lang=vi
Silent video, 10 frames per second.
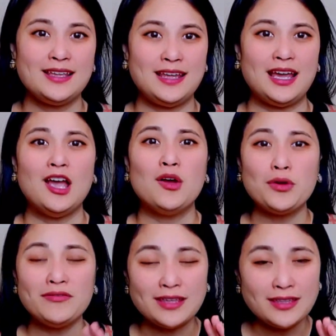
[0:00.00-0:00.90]
nha
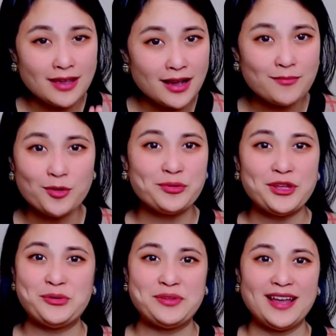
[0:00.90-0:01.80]
quý vị nhớ một
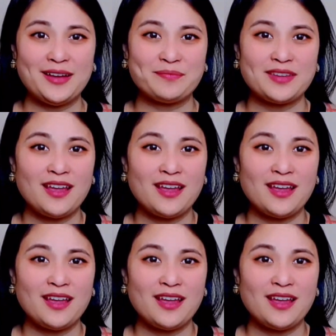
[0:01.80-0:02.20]
điều nha